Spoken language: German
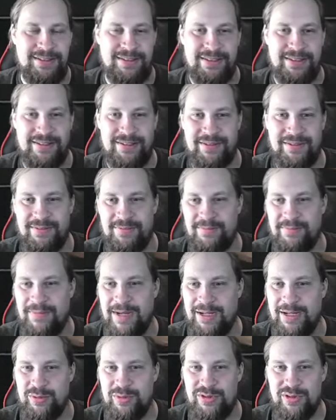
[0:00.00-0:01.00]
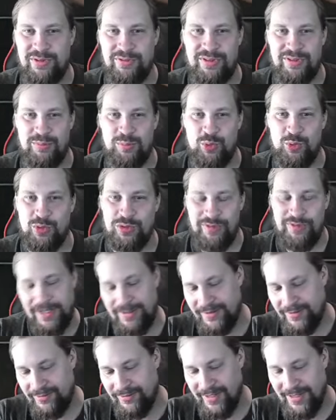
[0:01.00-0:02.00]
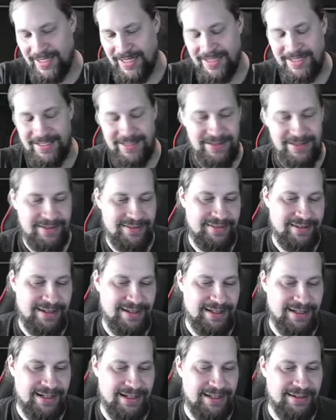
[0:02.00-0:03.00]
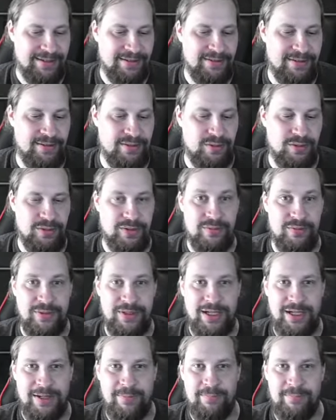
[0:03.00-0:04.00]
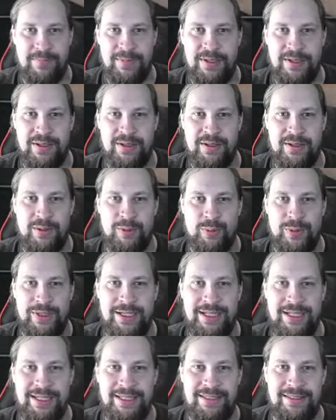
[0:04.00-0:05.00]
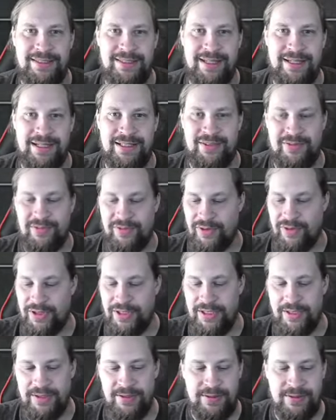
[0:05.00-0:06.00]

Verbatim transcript: Der Magus of the Moon quasi für Islands. Sehr geil. Und wir haben Wing It als Foil.